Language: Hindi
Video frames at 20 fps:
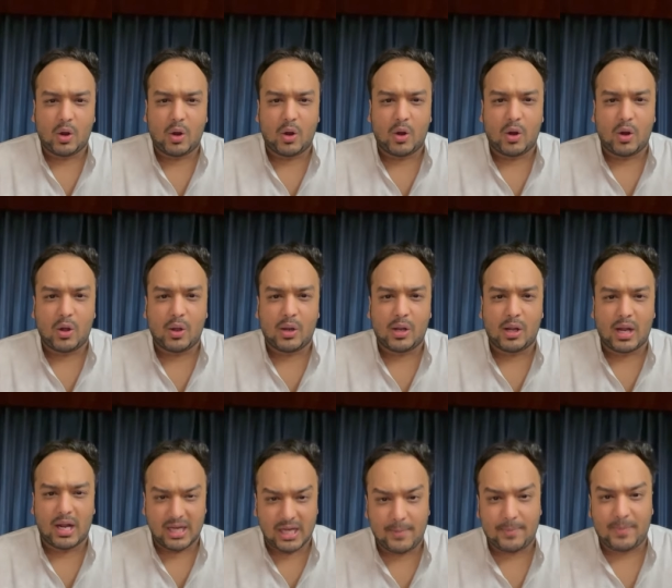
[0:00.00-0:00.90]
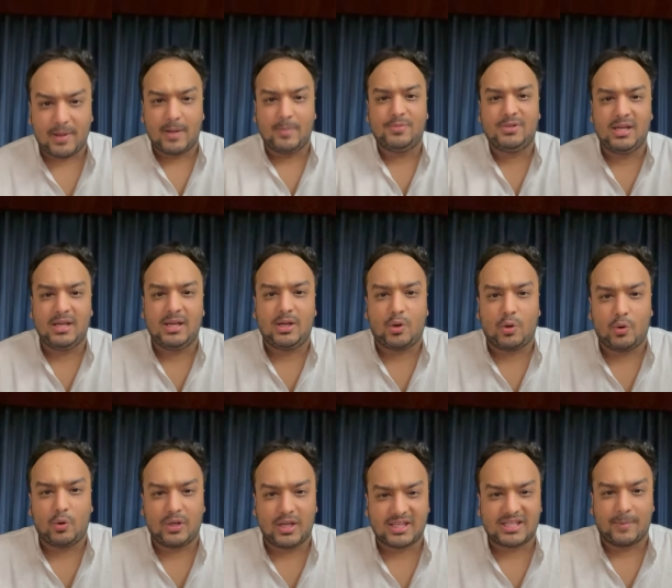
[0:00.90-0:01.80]
और uh, अनिल परब जी
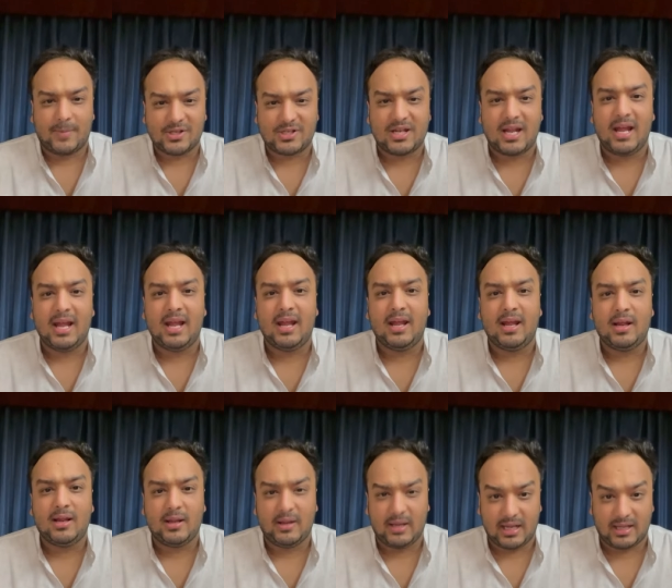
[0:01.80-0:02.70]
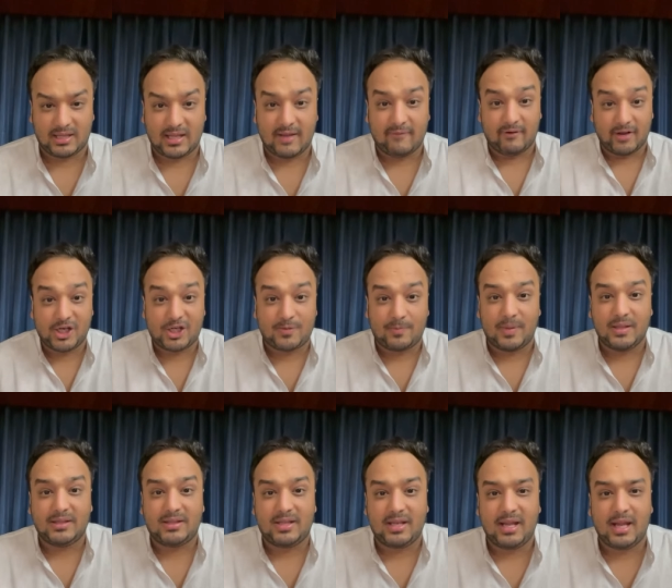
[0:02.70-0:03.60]
को ये समझना है ये इतने वरिष्ठ
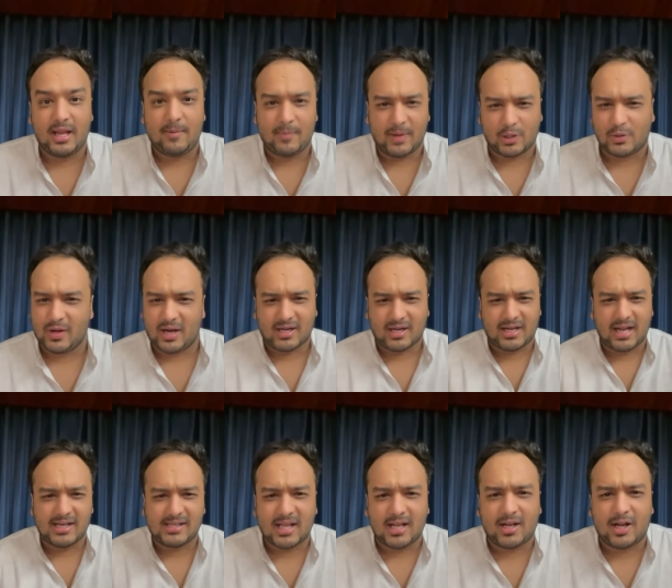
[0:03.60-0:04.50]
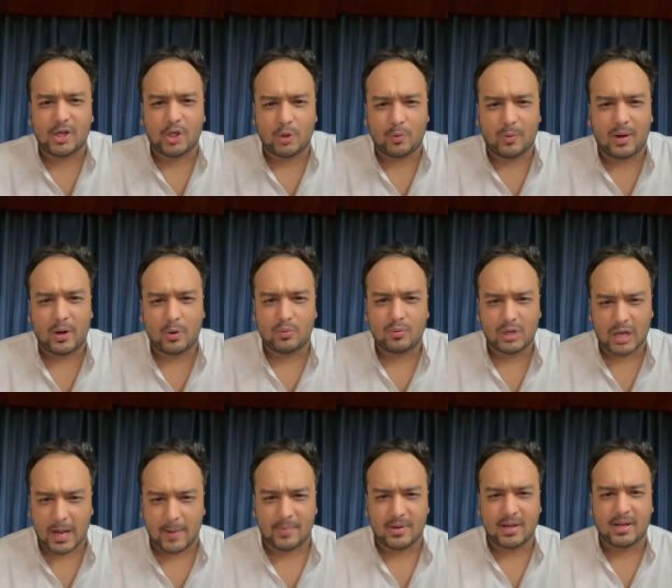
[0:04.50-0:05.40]
मंत्री है मैं तो एक अट्ठाईस साल का युवा हूं
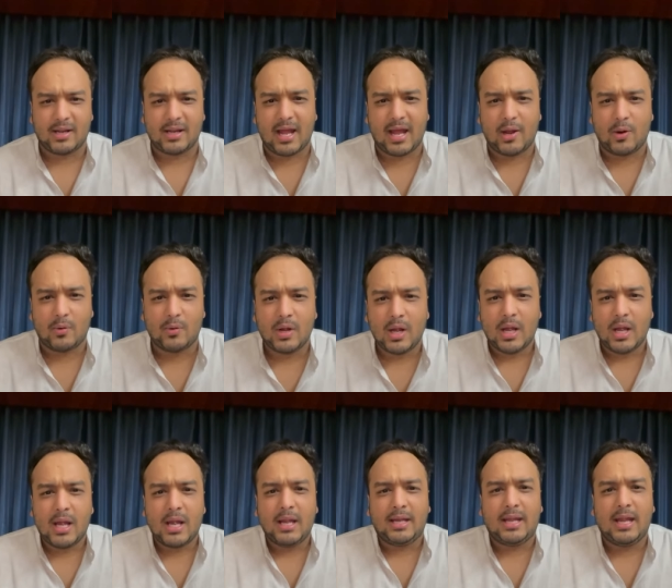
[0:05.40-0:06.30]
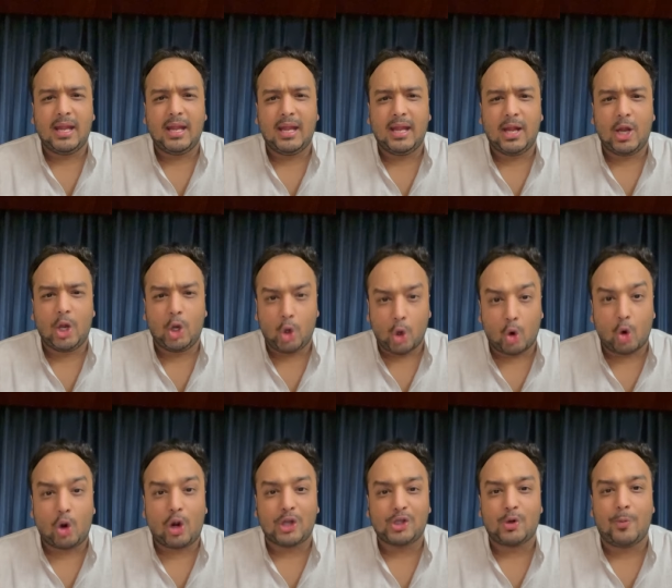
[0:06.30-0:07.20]
काम करने आया हूं कि
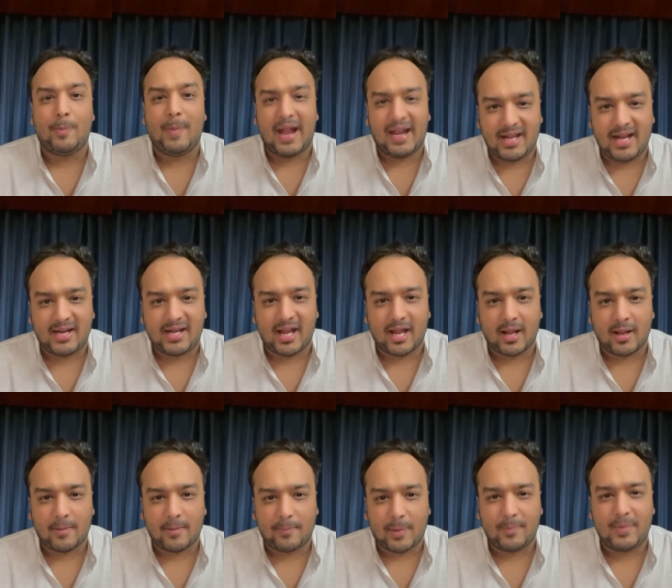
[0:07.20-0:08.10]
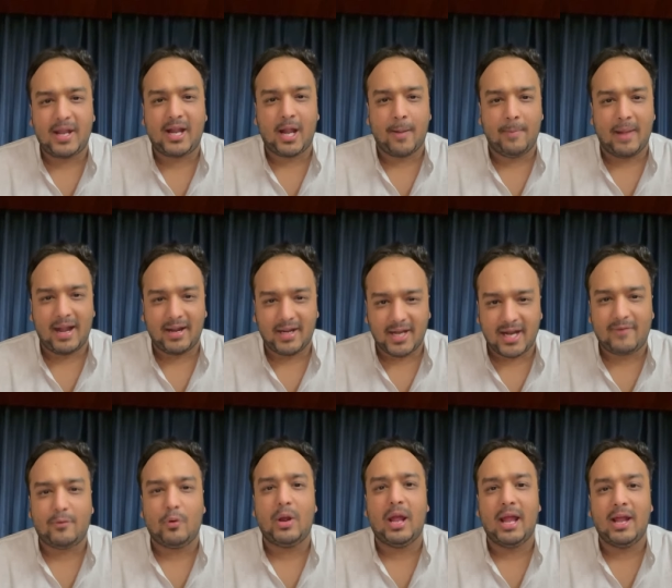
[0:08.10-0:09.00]
लोगों का जो मैंडेट है पब्लिक का
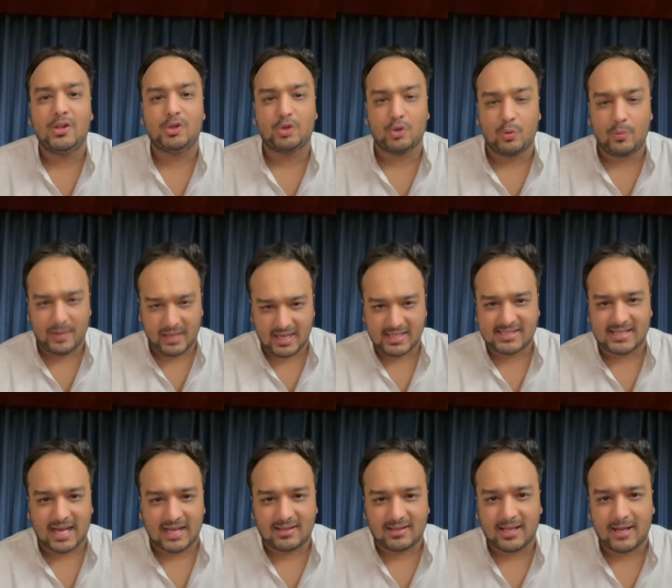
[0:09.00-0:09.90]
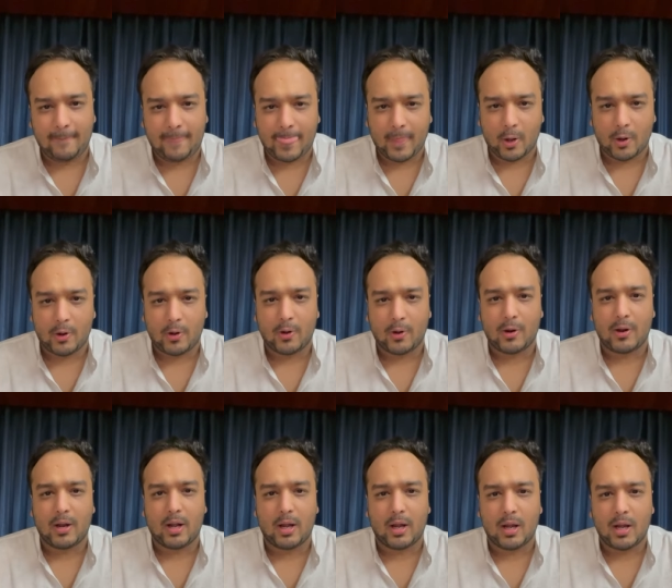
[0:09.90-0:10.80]
मैंडेट वो है जो मेरे साथ है
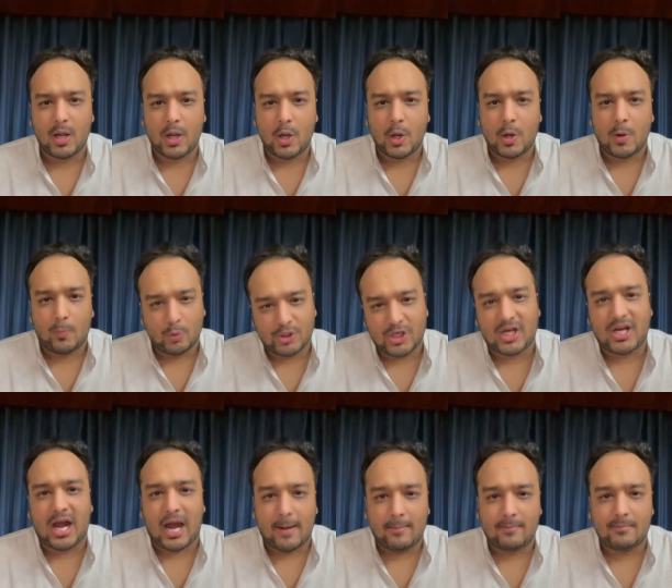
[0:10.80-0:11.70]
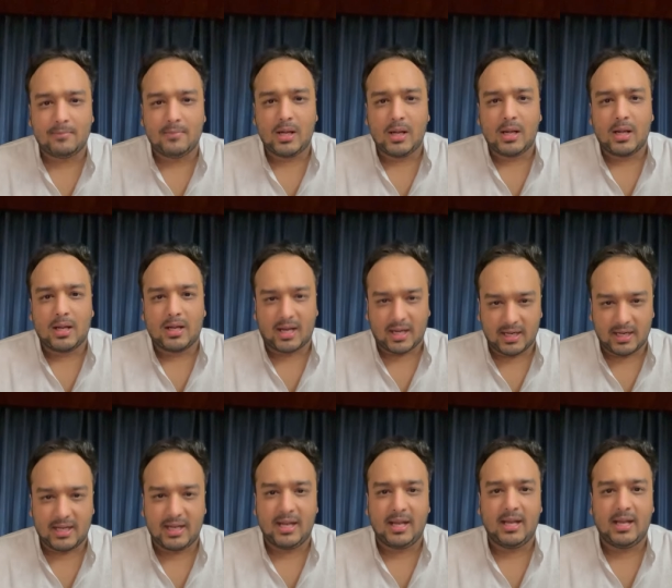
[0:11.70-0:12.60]
और uh, मुझे काम
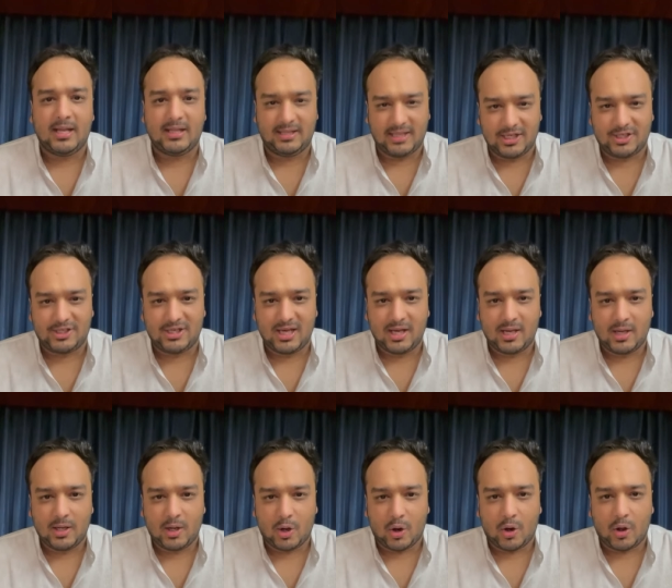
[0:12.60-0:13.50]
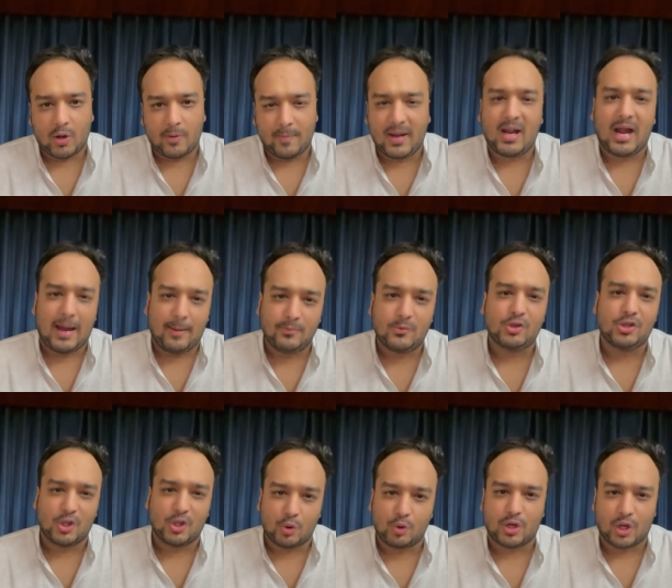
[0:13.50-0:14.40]
करने दीजिए और मैं काम तो
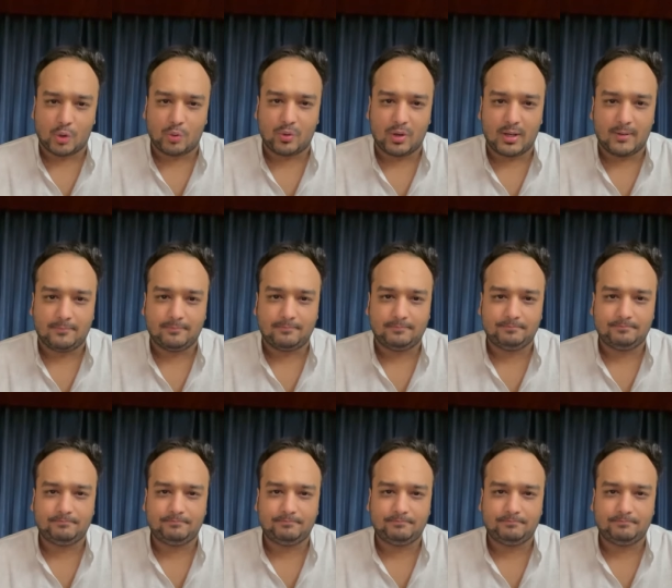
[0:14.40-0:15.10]
जरूर करूंगा